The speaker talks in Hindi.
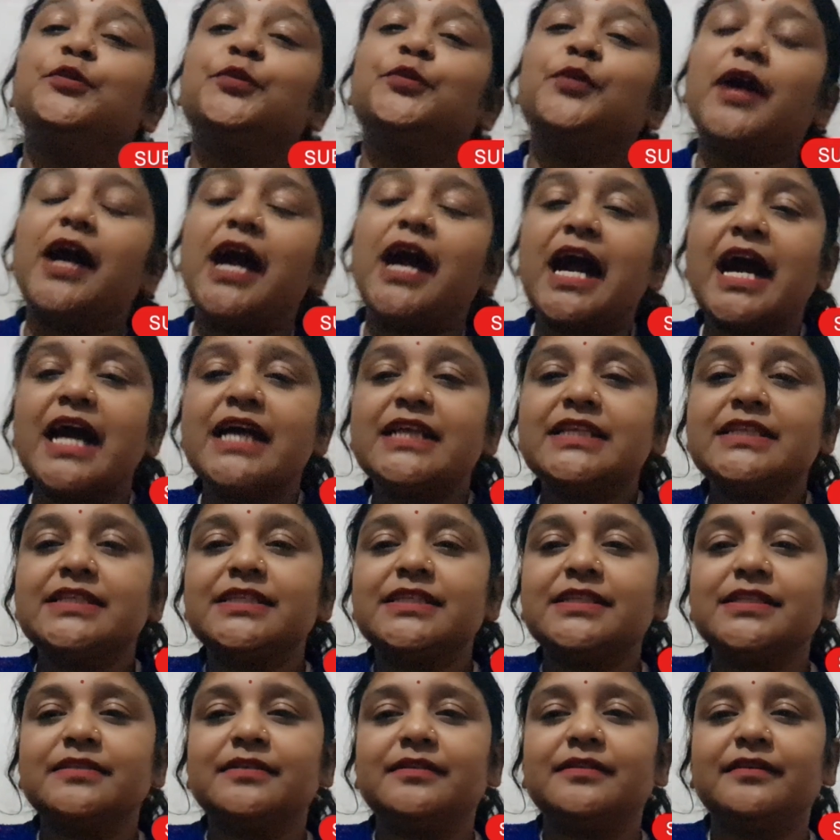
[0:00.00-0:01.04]
तो
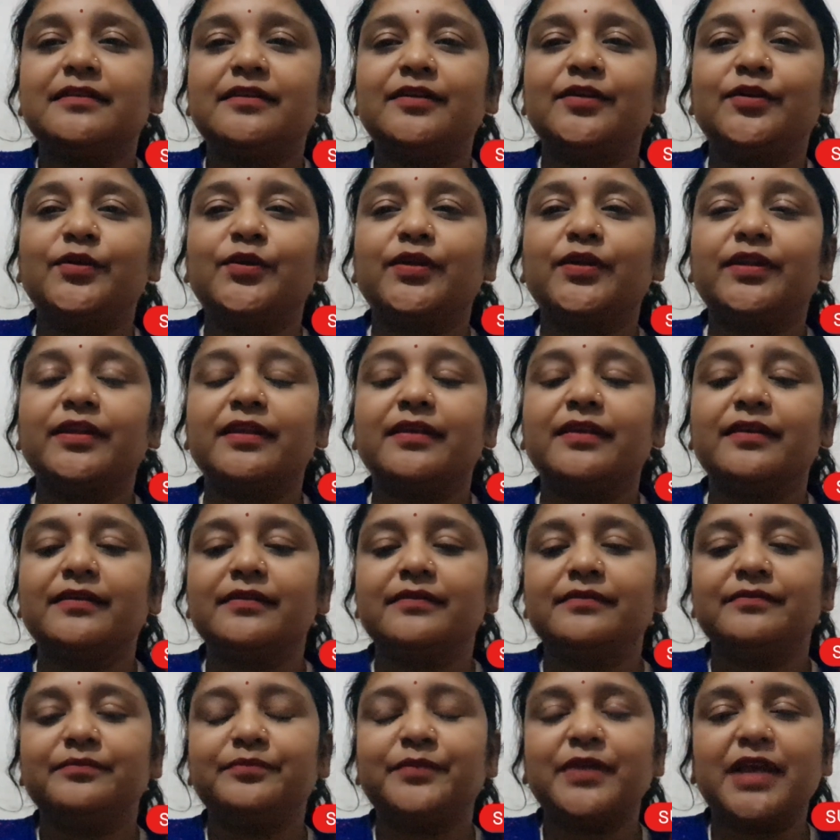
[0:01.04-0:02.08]
आज और
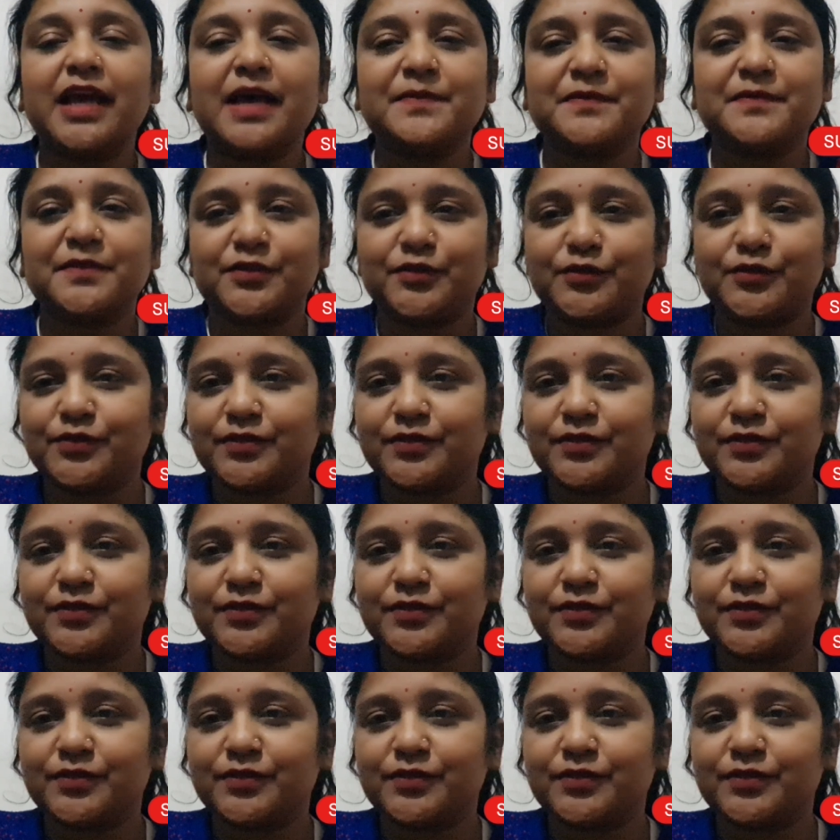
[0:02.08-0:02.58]
मैं आपसे